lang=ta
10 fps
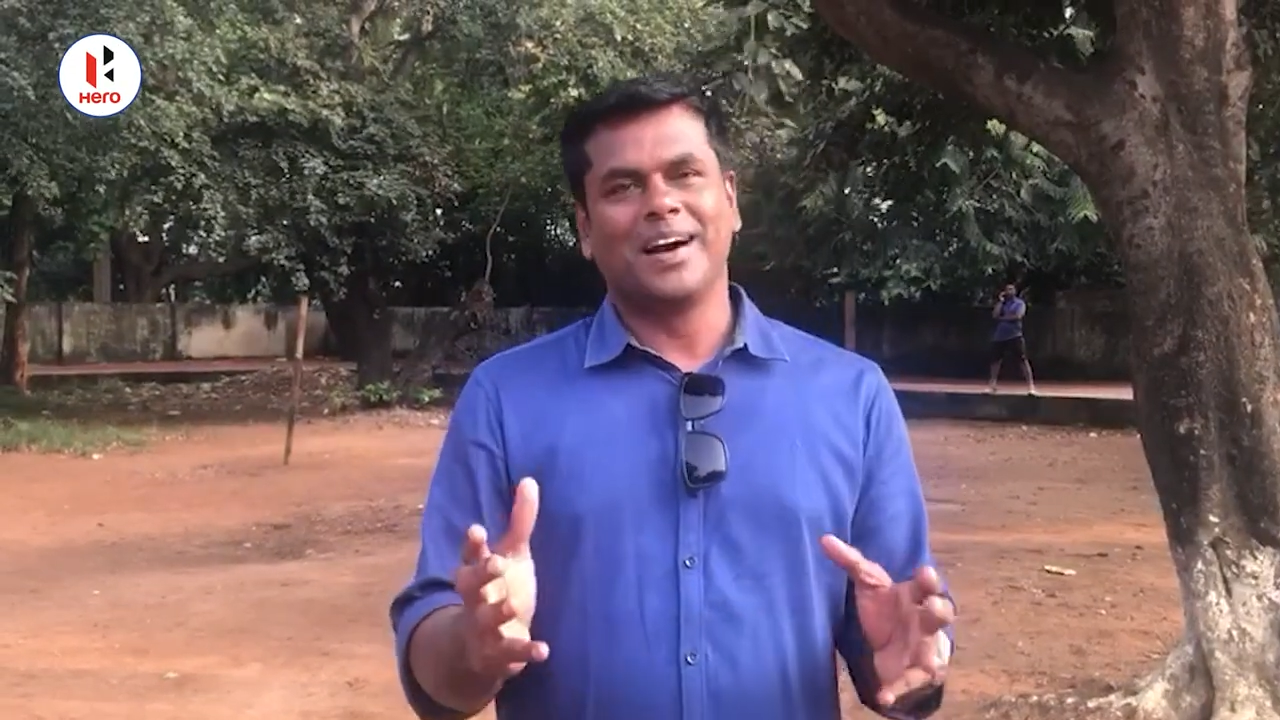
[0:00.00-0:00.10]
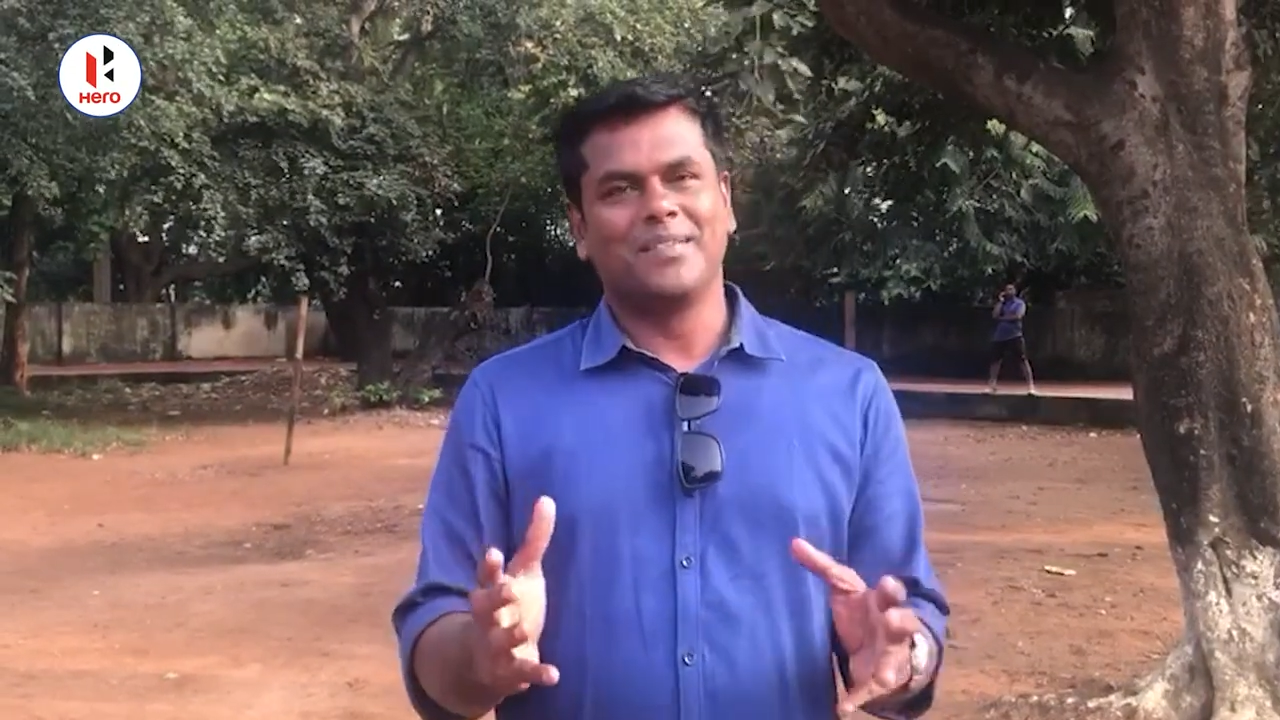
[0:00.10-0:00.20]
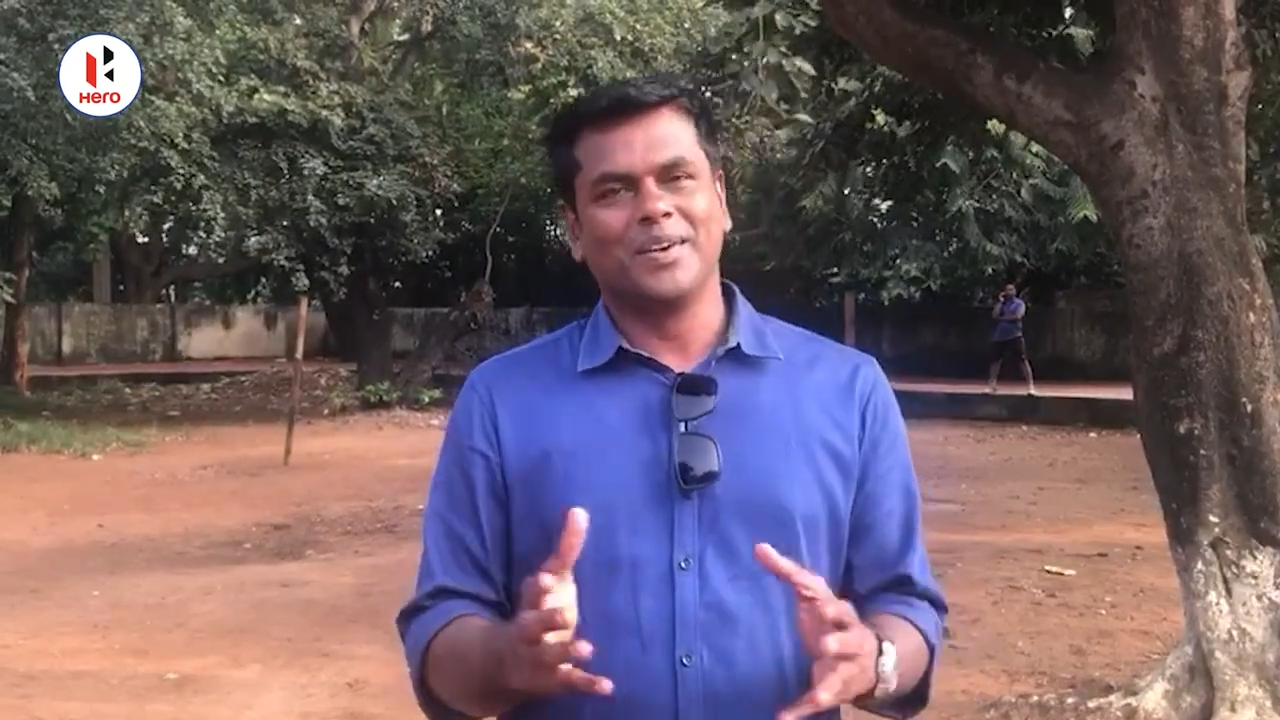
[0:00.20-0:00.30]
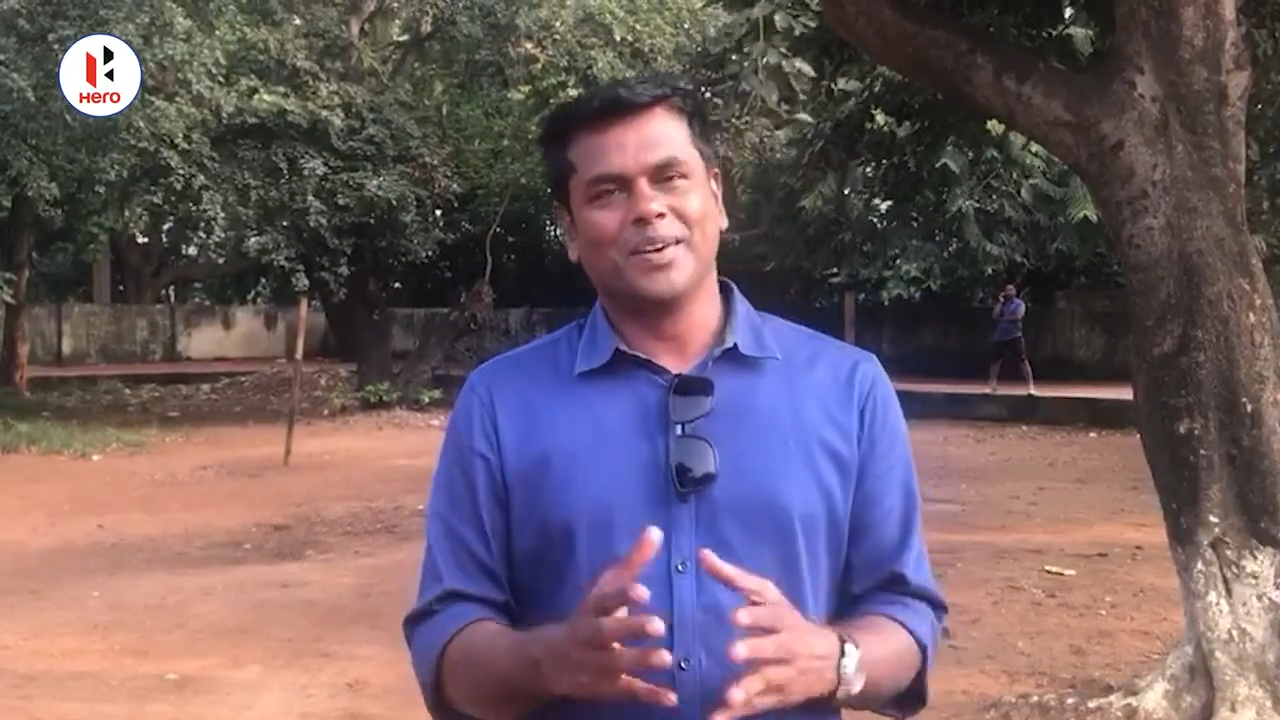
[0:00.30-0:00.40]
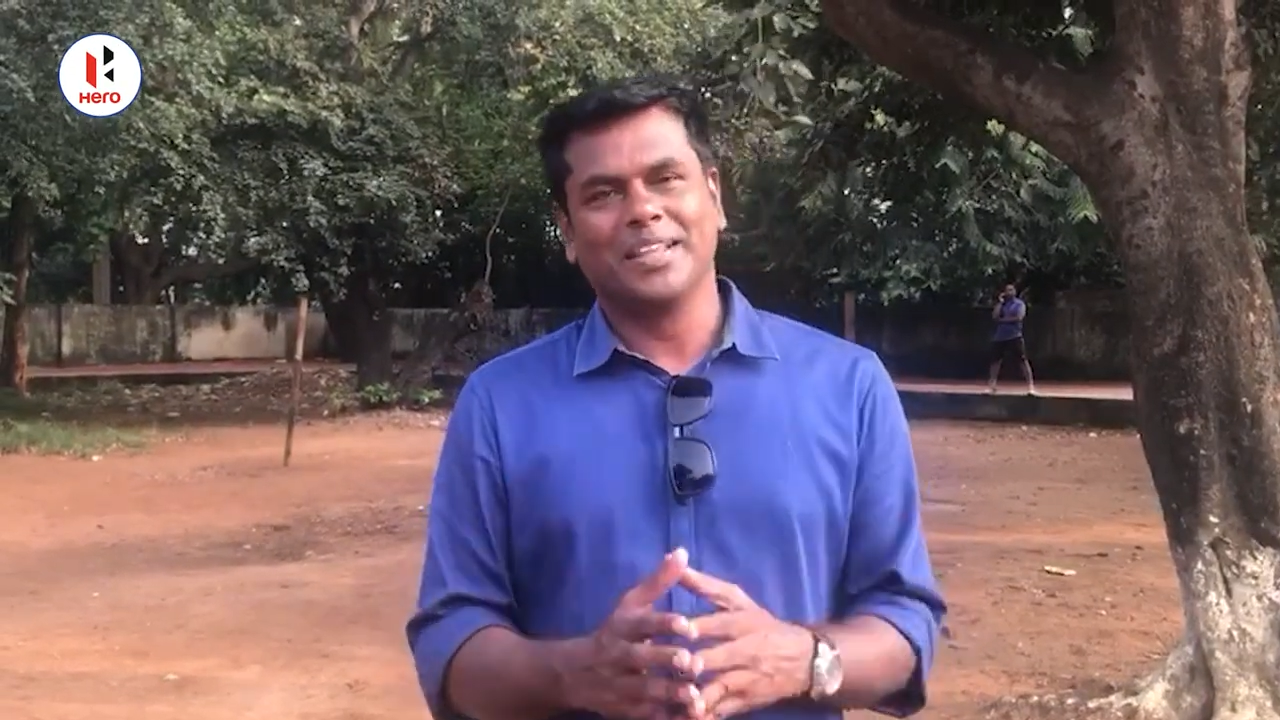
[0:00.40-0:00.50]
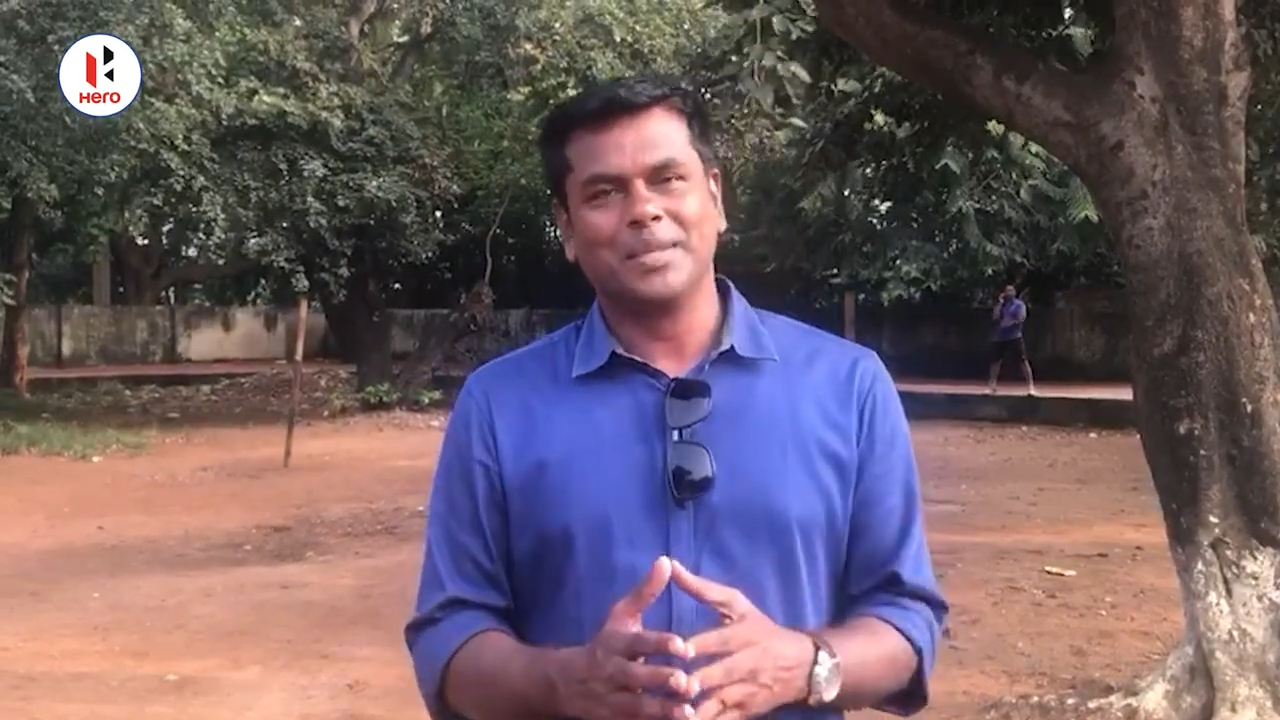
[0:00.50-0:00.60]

ஆவலோட